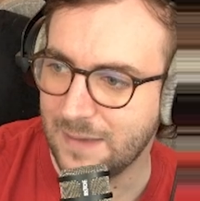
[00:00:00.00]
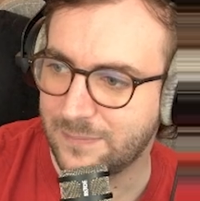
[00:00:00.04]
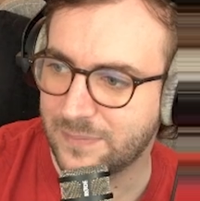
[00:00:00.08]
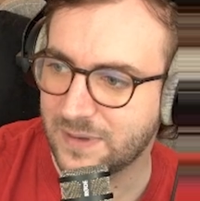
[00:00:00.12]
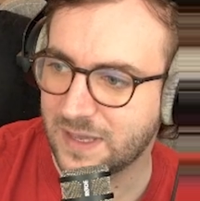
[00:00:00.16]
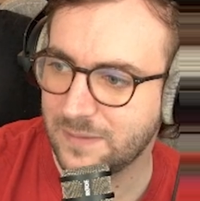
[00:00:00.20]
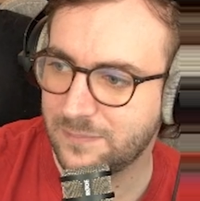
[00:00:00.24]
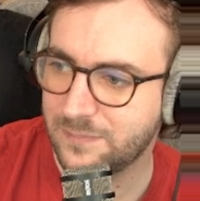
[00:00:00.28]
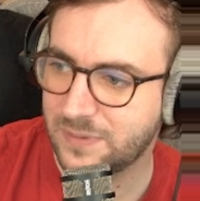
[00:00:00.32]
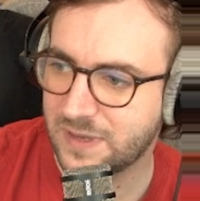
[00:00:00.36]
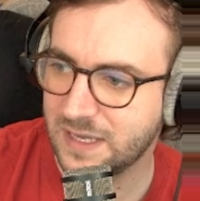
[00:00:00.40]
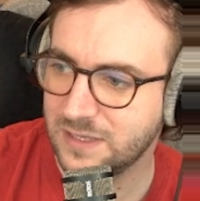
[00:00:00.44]

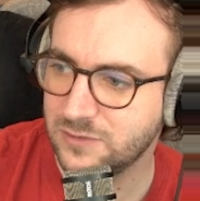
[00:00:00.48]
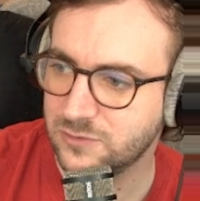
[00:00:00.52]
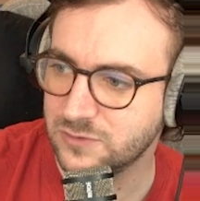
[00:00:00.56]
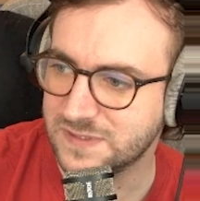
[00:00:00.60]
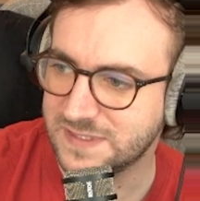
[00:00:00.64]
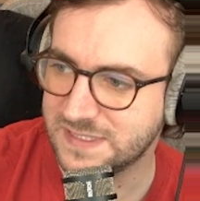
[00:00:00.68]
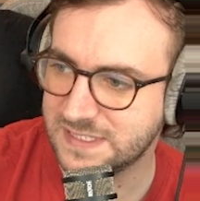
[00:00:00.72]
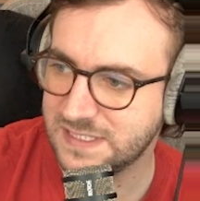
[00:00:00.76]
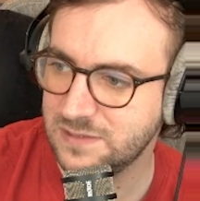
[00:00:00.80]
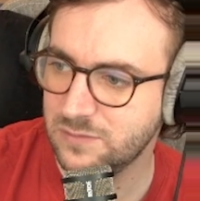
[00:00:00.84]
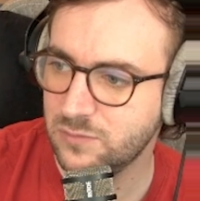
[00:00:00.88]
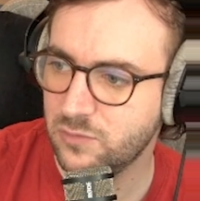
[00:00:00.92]
Après près de
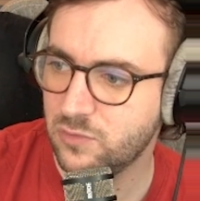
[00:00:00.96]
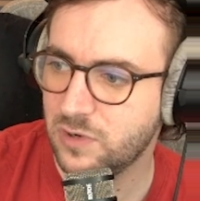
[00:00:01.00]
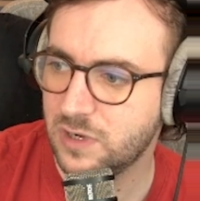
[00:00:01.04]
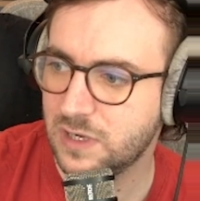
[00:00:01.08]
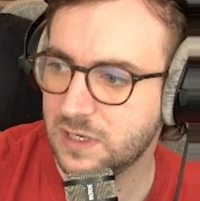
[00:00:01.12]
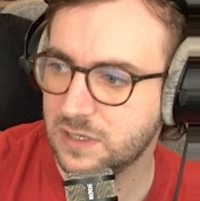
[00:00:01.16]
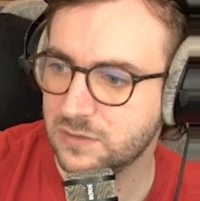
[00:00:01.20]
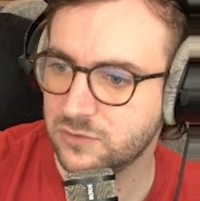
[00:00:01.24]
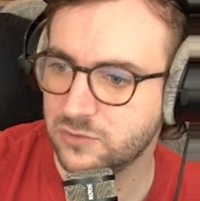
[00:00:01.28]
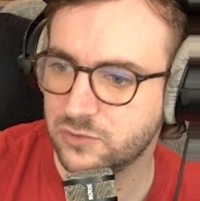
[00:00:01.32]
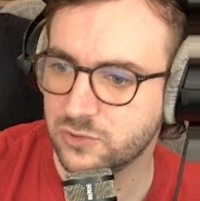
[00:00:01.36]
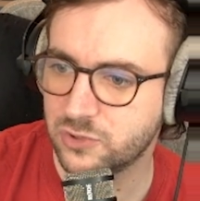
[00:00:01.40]
6
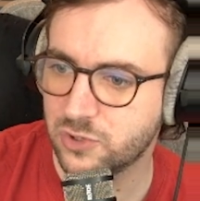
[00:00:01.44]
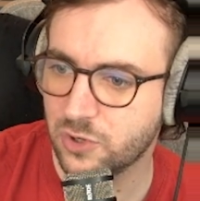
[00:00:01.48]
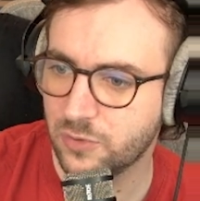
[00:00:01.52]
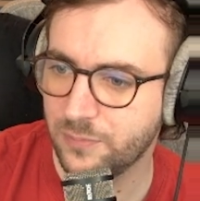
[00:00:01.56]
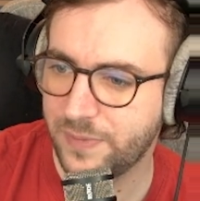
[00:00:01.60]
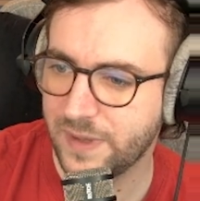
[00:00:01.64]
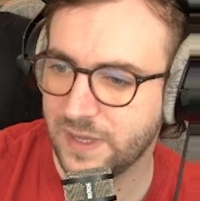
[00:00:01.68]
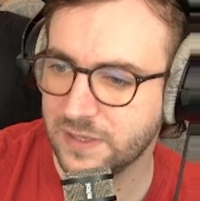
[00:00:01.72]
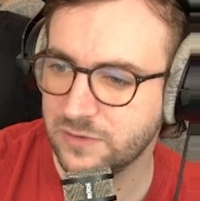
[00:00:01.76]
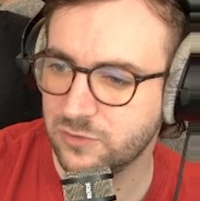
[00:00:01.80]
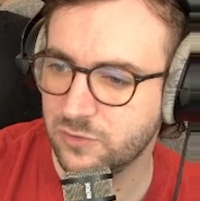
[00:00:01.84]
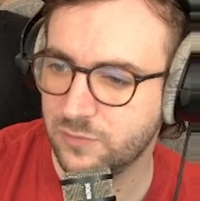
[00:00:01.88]
mois de
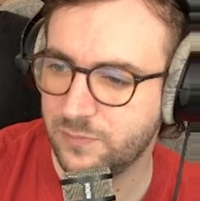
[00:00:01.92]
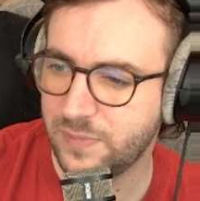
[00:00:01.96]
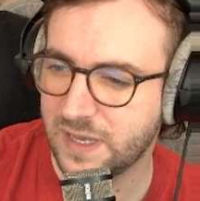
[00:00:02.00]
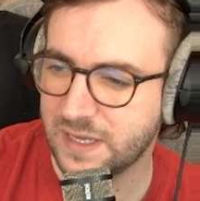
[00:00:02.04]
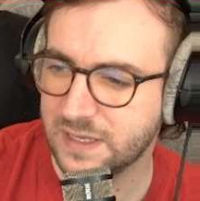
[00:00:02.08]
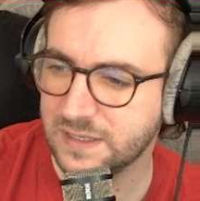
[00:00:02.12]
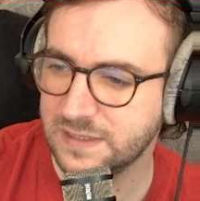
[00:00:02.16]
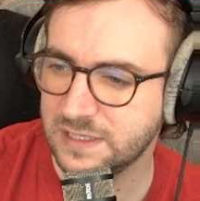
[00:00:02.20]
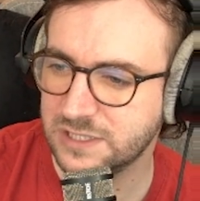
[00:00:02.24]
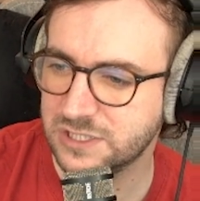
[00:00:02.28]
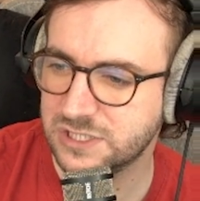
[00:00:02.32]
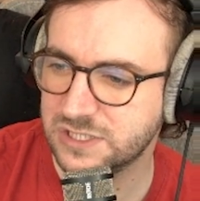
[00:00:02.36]
campagne de
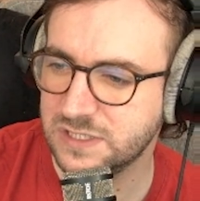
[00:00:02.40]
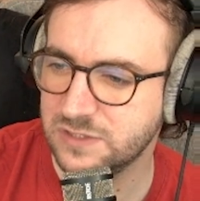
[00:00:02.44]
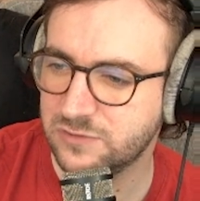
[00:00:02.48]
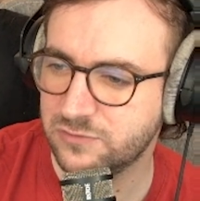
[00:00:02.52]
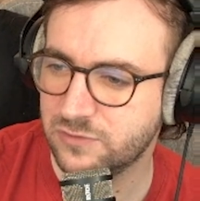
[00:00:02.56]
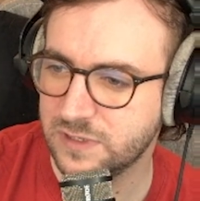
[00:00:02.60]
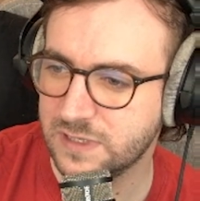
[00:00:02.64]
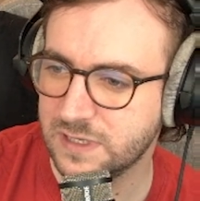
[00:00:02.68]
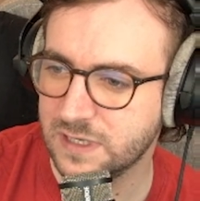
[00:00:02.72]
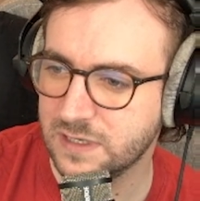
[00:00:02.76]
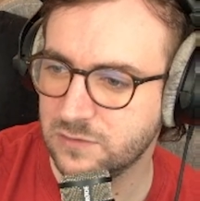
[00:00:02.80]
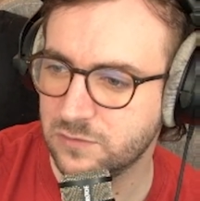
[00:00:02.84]
parrainage
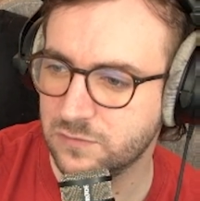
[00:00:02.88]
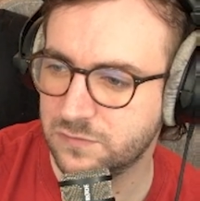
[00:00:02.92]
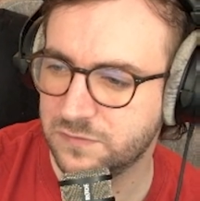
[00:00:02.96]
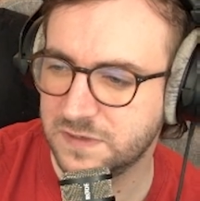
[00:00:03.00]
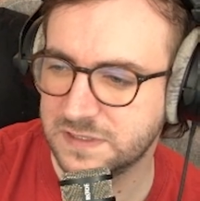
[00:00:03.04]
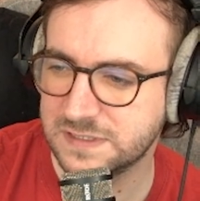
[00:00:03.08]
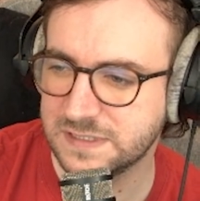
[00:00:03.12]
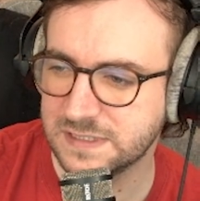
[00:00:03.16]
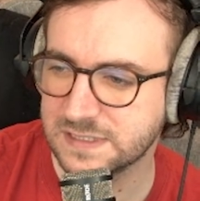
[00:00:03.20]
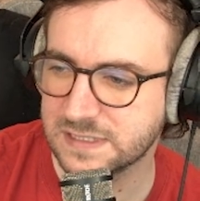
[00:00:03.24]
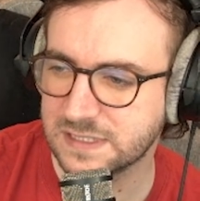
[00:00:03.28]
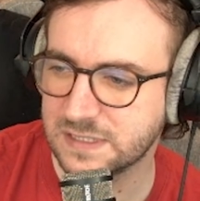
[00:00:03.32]
citoyen et de
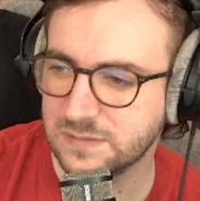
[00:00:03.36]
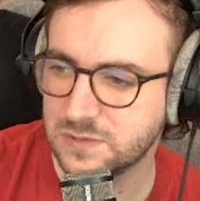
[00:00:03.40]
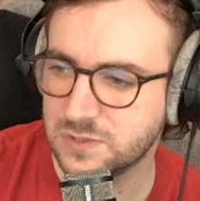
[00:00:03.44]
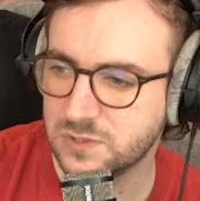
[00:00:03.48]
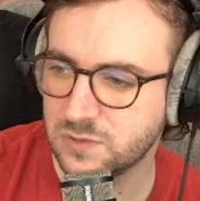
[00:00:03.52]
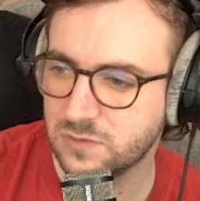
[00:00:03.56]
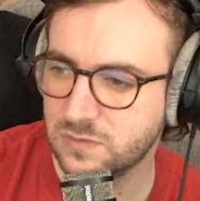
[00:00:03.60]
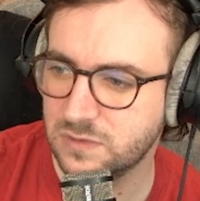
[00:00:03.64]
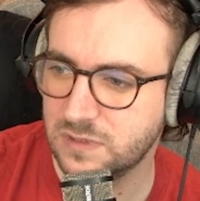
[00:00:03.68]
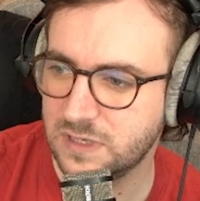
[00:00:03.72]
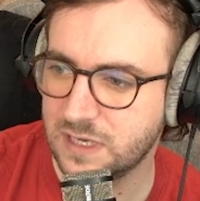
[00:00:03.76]
phase d'inscription,